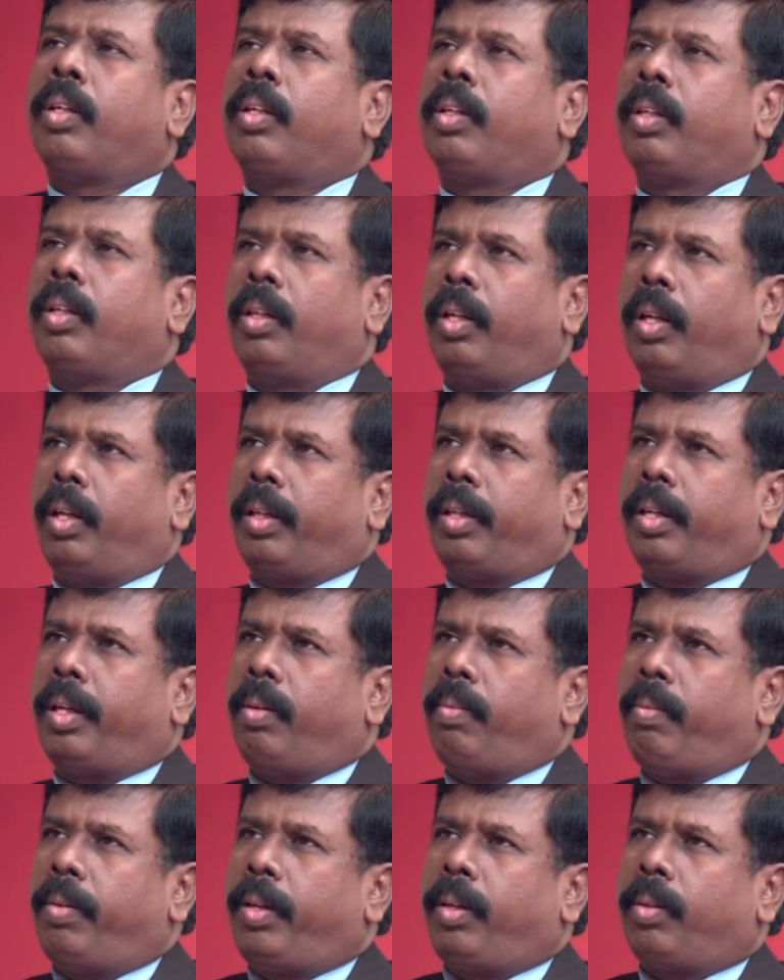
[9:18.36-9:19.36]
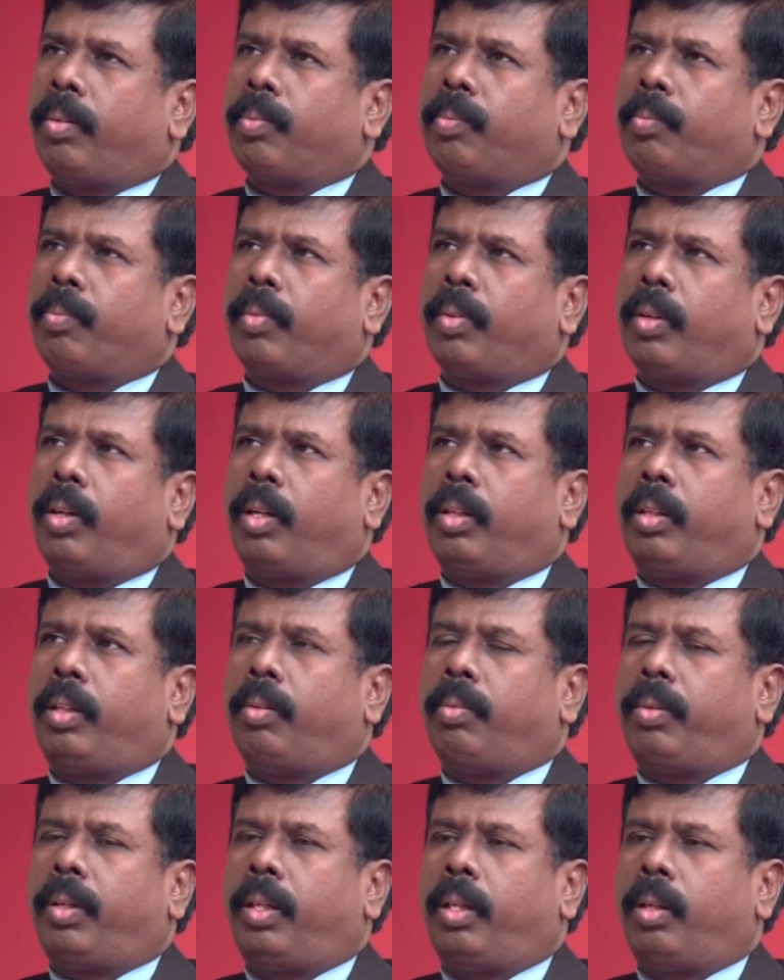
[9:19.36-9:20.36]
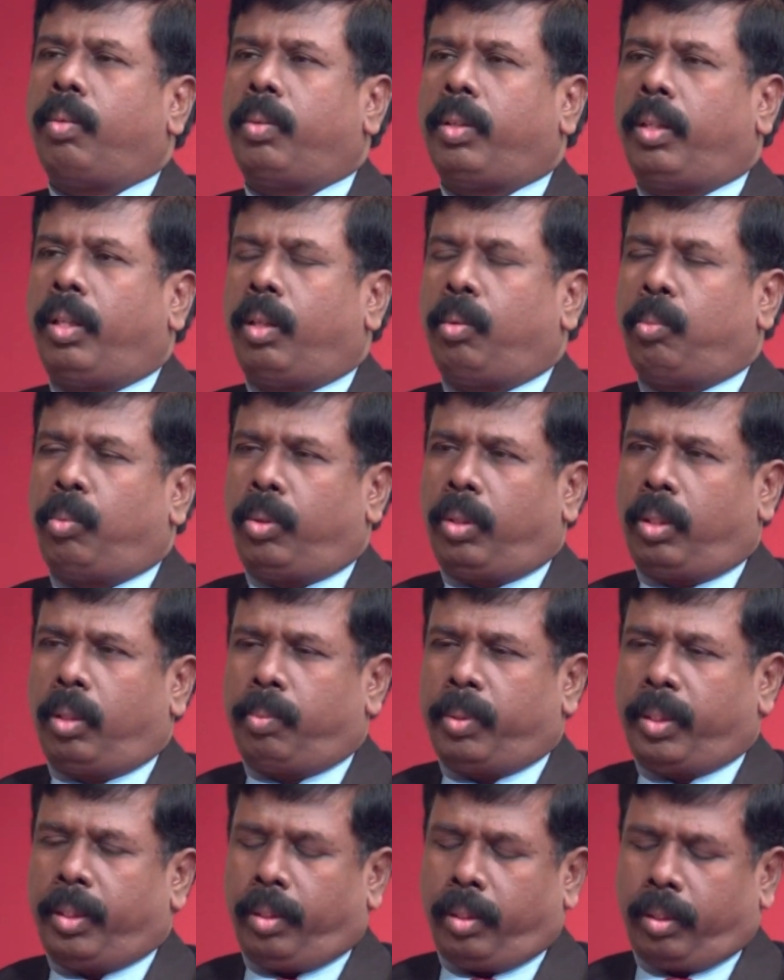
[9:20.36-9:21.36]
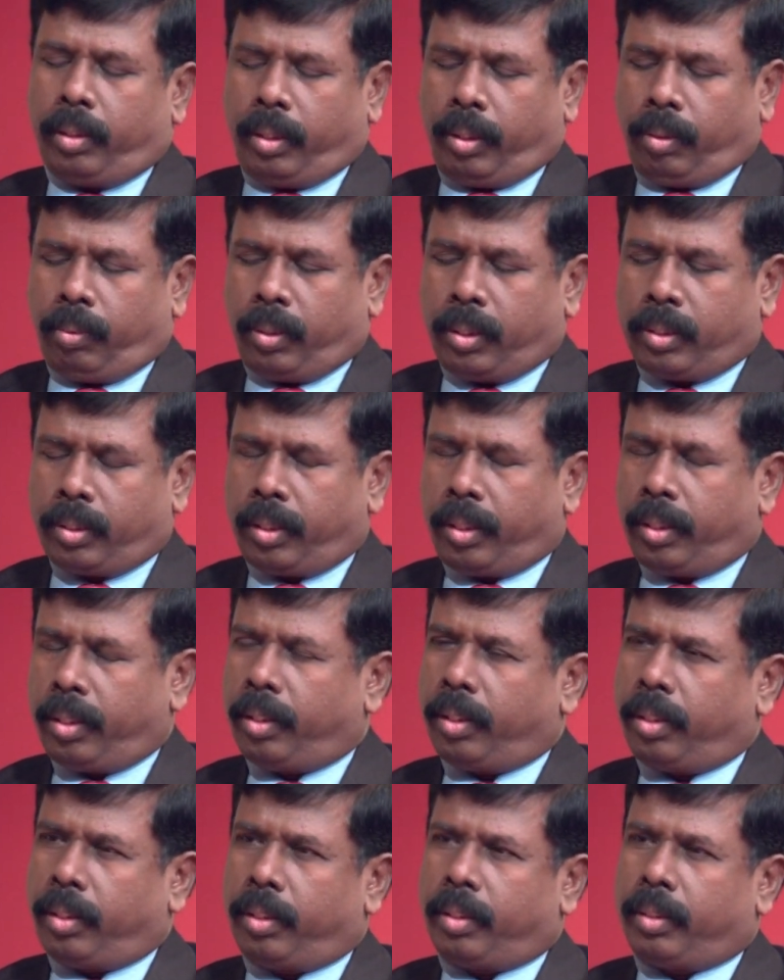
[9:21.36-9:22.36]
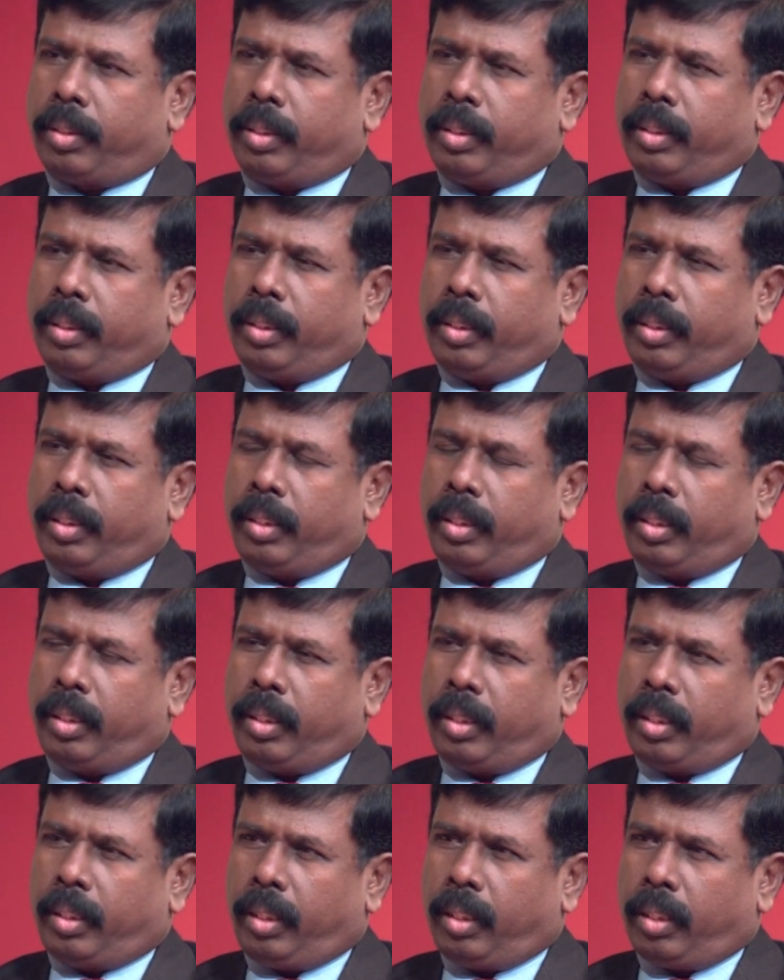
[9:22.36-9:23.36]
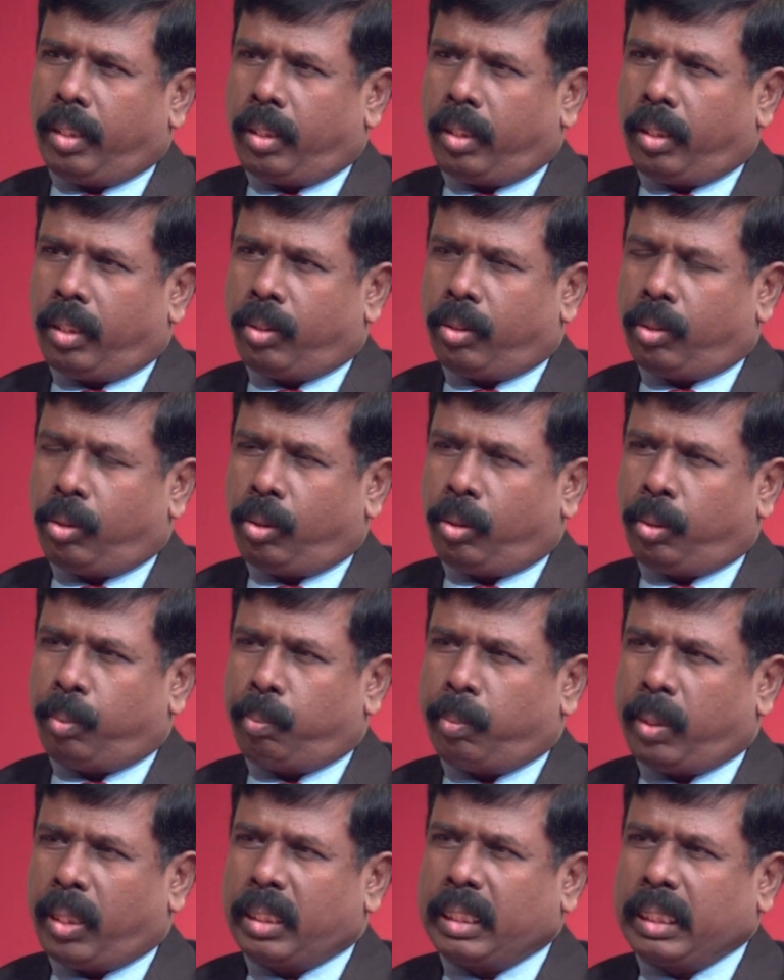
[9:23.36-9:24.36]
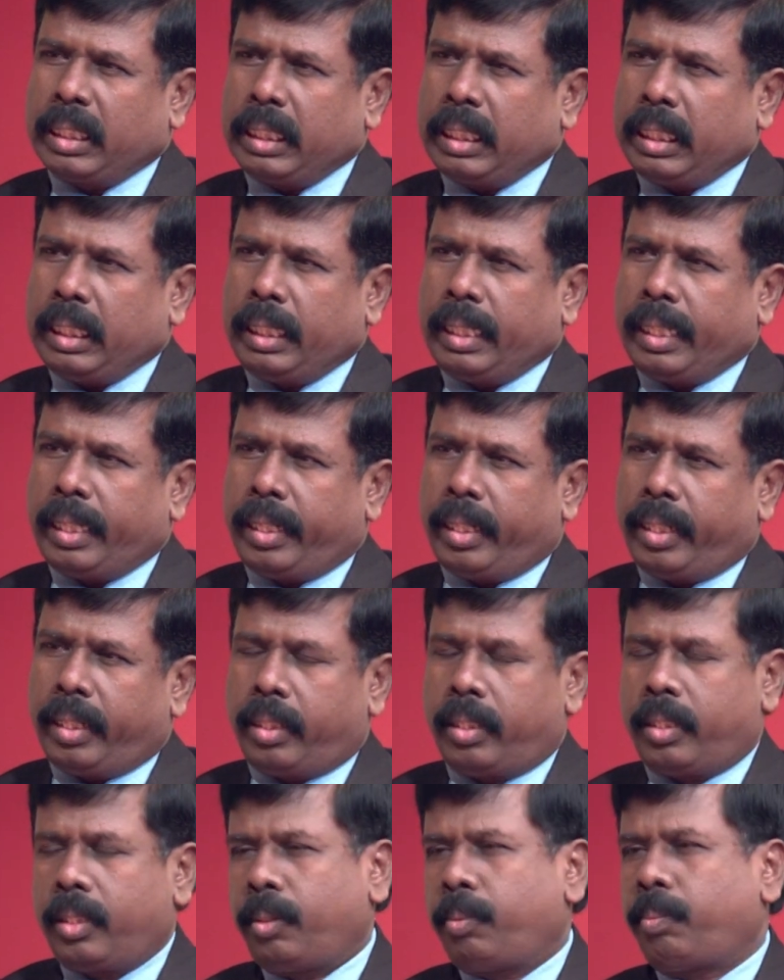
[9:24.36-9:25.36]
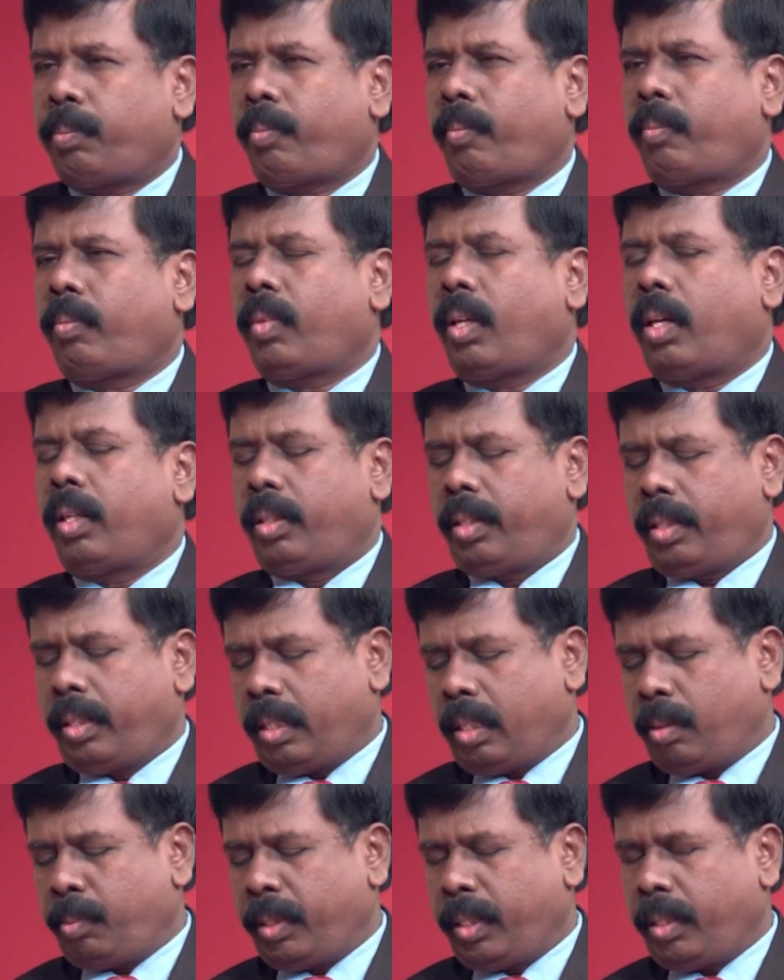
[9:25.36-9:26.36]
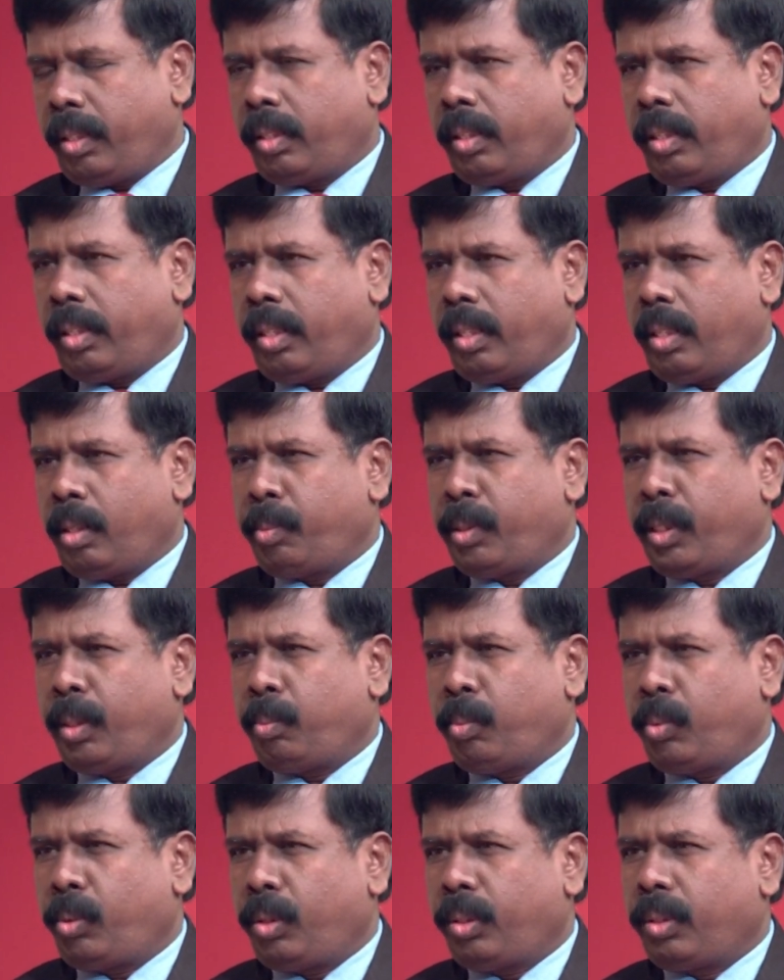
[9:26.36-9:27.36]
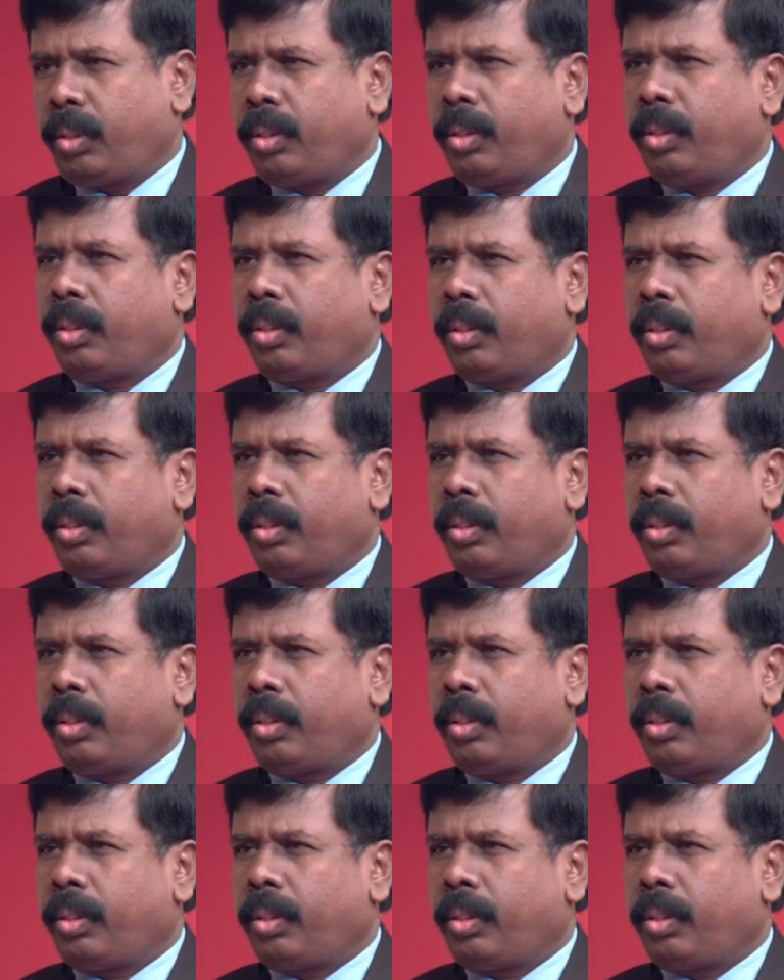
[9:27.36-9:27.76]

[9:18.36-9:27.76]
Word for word: இது நல்ல கேள்வி ஆதியம் ரெண்டாம் அதிகாரம் மூன்றாம் அதிகாரத்தை நீங்கள் வாசிங்கன்னா இரண்டு அதிகாரங்களுக்கும் மாற்றங்கள் நிறைய இருக்குது அந்த இரண்டாம் அதிகாரத்தில் எல்லாமே முடித்து